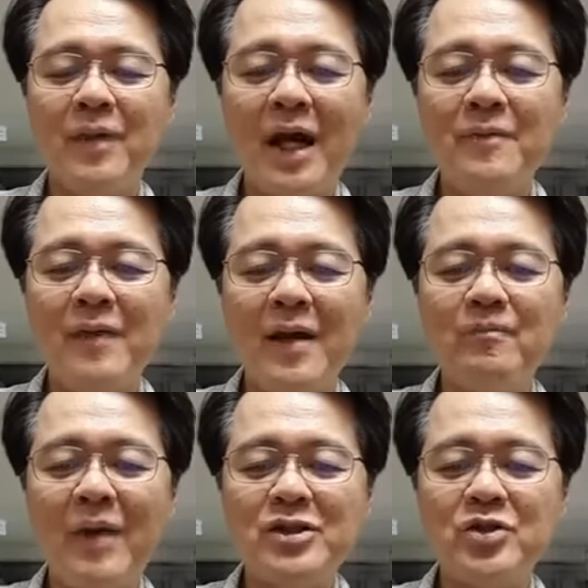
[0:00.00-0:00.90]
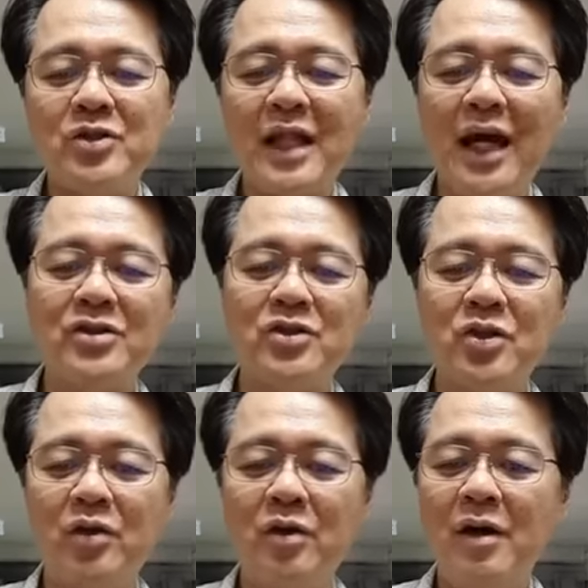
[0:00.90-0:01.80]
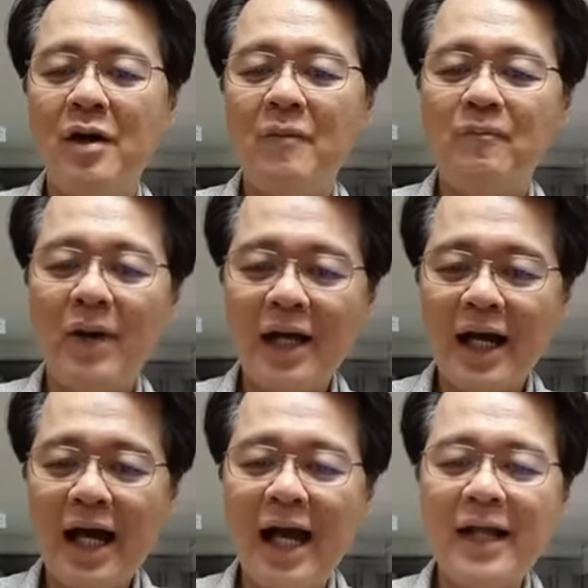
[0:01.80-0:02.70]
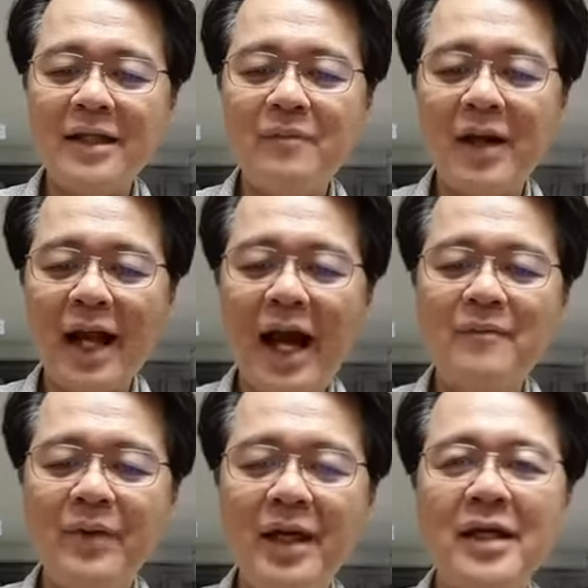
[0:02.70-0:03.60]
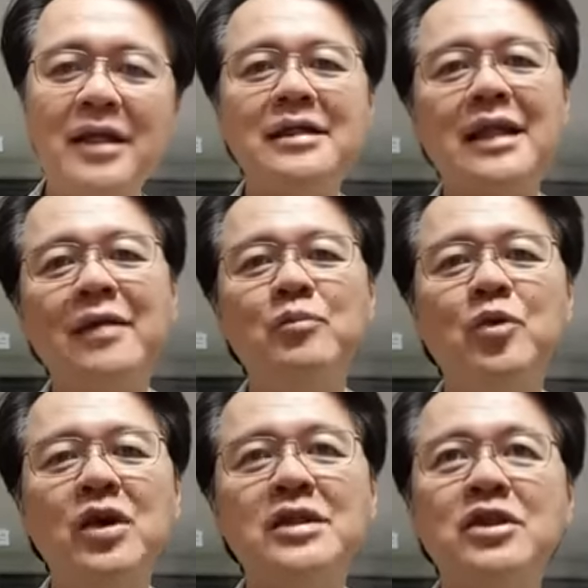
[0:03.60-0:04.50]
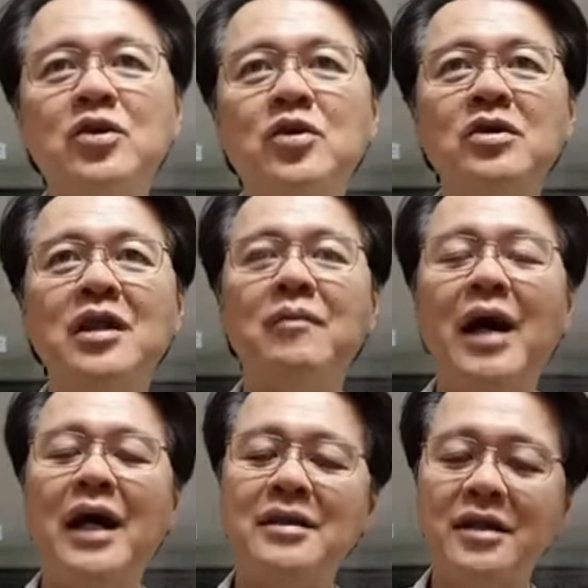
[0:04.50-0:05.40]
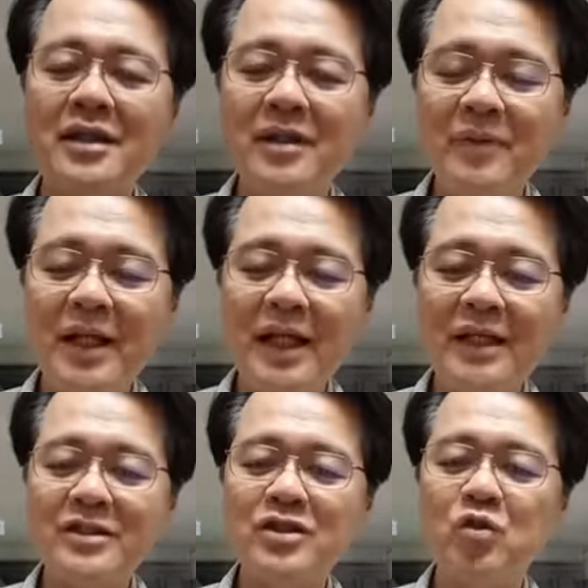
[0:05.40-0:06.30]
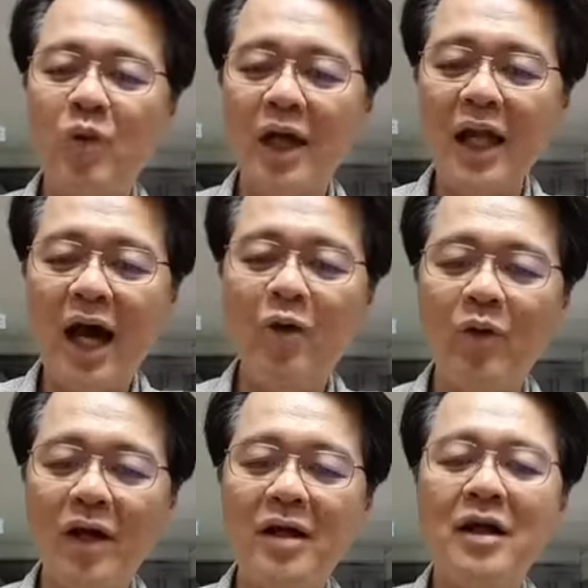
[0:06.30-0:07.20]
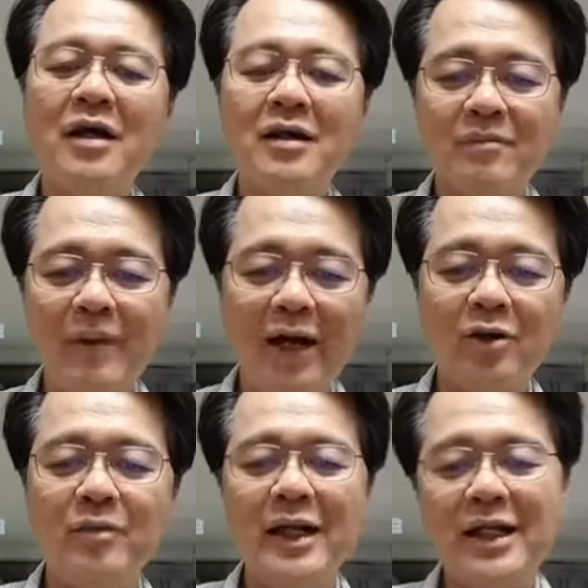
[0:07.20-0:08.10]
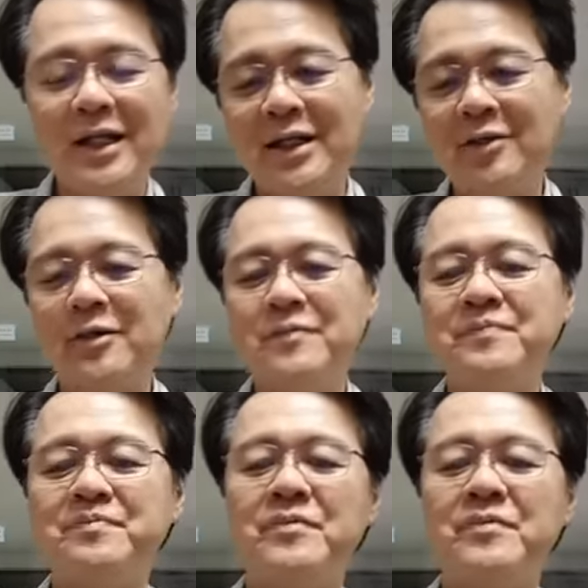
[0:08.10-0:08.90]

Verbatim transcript: Baka ma-impacho tayo. So, pagkakain ng marami, hintay muna siguro ng mga 30 minutes, 1 hour, bago maliligo.